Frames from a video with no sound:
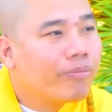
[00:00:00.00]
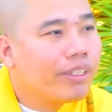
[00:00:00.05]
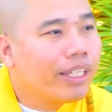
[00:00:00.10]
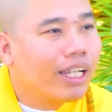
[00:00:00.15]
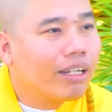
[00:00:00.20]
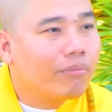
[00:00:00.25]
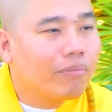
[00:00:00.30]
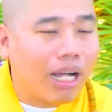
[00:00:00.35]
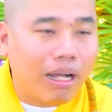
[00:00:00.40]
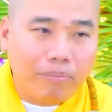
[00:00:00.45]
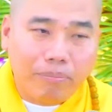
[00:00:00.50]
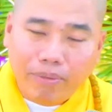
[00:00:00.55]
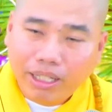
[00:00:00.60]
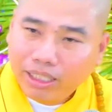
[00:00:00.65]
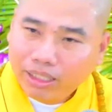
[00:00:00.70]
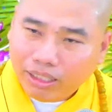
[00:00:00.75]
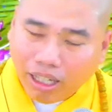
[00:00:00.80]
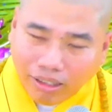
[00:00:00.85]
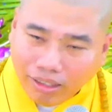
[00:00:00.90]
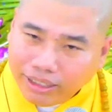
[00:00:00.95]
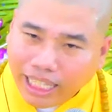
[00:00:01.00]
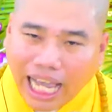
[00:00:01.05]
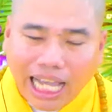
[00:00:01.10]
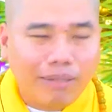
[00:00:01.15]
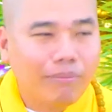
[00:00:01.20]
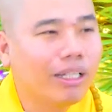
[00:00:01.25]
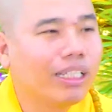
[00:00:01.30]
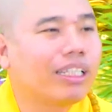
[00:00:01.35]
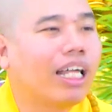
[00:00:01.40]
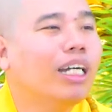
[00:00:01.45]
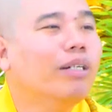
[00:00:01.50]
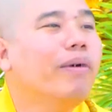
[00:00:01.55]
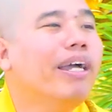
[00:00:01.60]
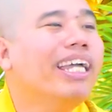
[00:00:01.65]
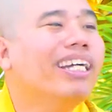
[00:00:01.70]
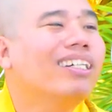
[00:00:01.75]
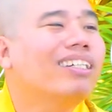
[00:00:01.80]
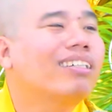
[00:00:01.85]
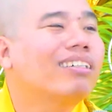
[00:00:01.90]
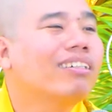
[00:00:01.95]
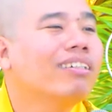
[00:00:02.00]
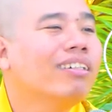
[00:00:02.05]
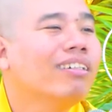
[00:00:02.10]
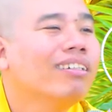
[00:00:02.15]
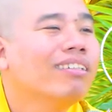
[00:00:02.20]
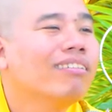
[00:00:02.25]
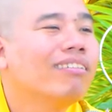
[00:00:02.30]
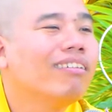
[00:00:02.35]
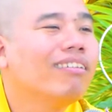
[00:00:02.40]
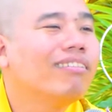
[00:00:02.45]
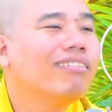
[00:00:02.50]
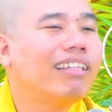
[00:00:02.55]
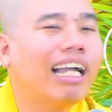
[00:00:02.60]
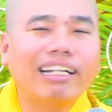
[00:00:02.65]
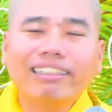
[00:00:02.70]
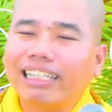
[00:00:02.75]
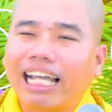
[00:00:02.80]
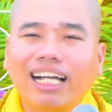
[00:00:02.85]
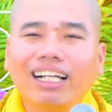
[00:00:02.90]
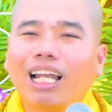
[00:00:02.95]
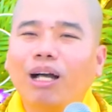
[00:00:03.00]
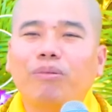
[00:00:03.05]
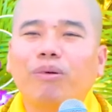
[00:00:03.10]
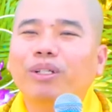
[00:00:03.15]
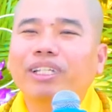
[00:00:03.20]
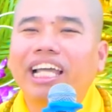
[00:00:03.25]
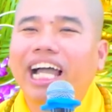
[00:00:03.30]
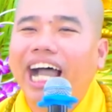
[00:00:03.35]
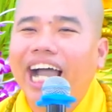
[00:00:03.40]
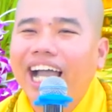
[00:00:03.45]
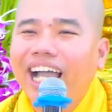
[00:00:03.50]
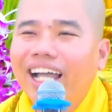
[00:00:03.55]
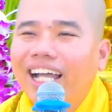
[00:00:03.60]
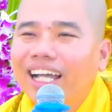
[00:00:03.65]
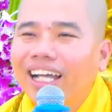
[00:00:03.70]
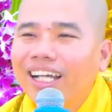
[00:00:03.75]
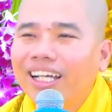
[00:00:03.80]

Nhưng mà mình tự tại mình tự biết thì chắc chắn là không có giả.